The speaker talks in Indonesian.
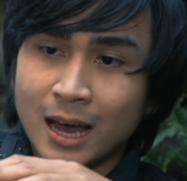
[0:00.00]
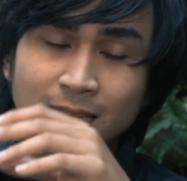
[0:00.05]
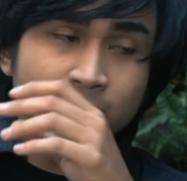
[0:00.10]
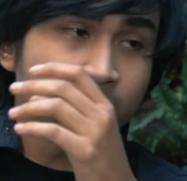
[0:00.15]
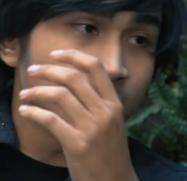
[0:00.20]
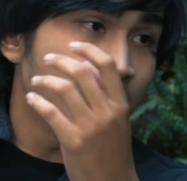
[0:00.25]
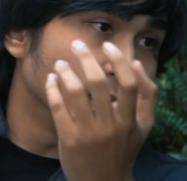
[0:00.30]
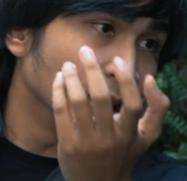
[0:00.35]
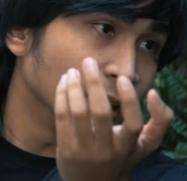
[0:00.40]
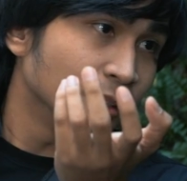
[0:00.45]

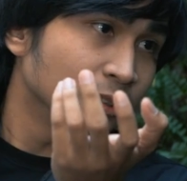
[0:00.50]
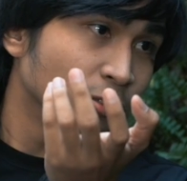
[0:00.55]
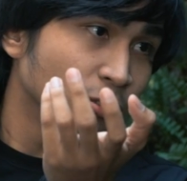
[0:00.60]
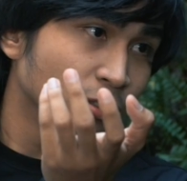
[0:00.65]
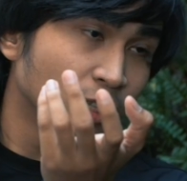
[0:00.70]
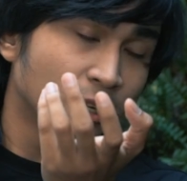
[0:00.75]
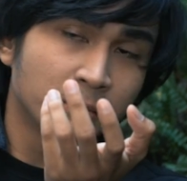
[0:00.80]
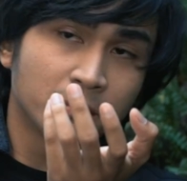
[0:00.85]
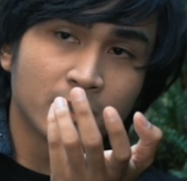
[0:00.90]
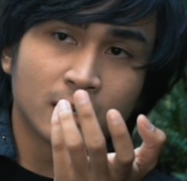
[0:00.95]
anjay
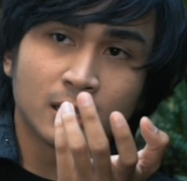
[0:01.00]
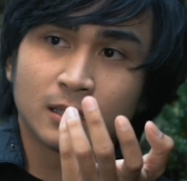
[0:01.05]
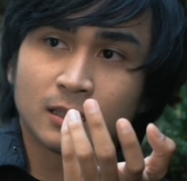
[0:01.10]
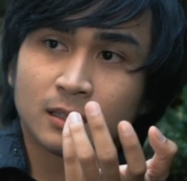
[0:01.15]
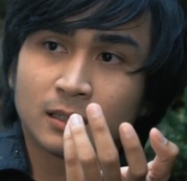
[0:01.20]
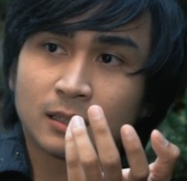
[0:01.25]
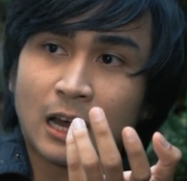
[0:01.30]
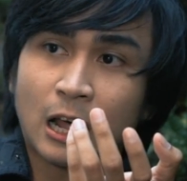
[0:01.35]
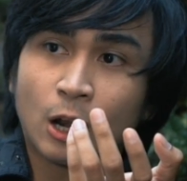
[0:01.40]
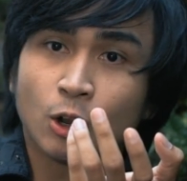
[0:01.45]

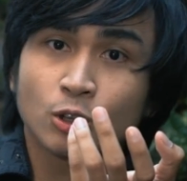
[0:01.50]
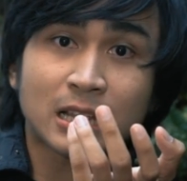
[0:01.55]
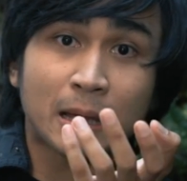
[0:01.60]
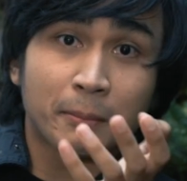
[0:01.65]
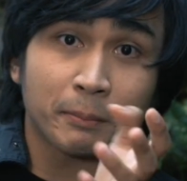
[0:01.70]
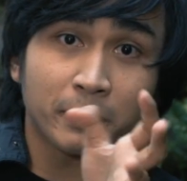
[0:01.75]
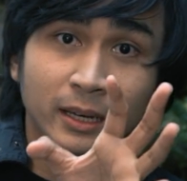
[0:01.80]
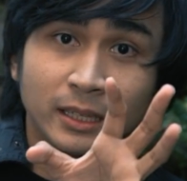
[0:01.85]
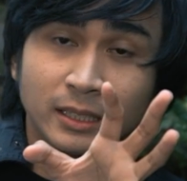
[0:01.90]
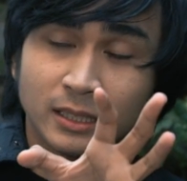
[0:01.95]
terutama kalau
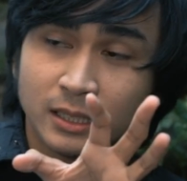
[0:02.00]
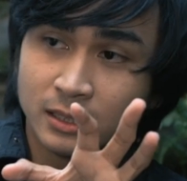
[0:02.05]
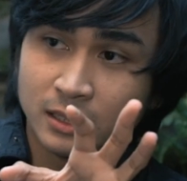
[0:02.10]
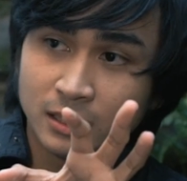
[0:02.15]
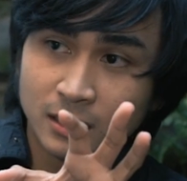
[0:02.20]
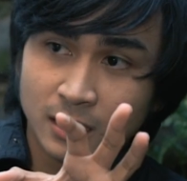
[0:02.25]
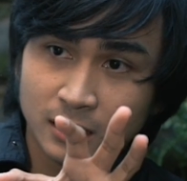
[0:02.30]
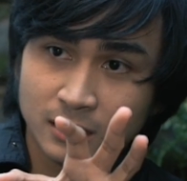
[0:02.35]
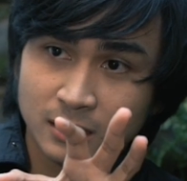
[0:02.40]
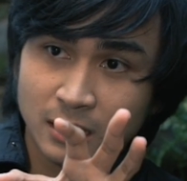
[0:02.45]
sampai ini
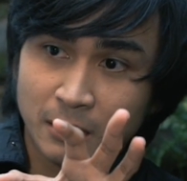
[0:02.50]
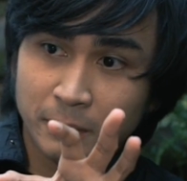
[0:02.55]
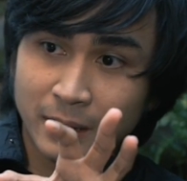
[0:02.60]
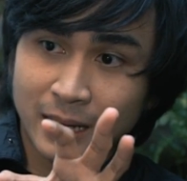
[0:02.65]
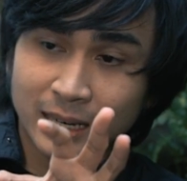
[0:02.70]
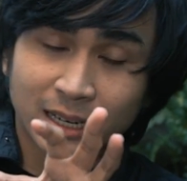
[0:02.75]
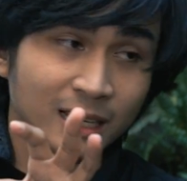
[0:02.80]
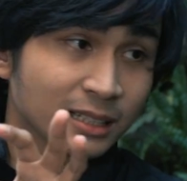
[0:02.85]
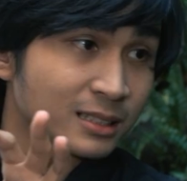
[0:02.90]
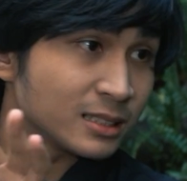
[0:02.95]
dilihat sampai
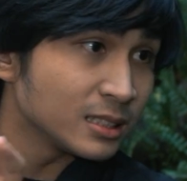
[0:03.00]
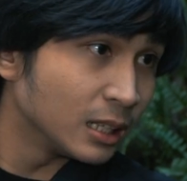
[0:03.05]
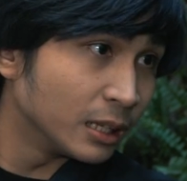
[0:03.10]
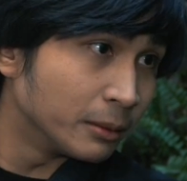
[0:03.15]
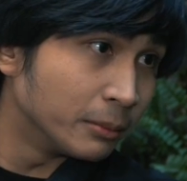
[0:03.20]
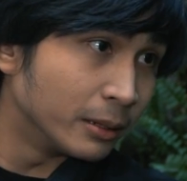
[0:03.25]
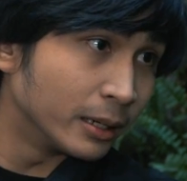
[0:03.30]
anak kecil ya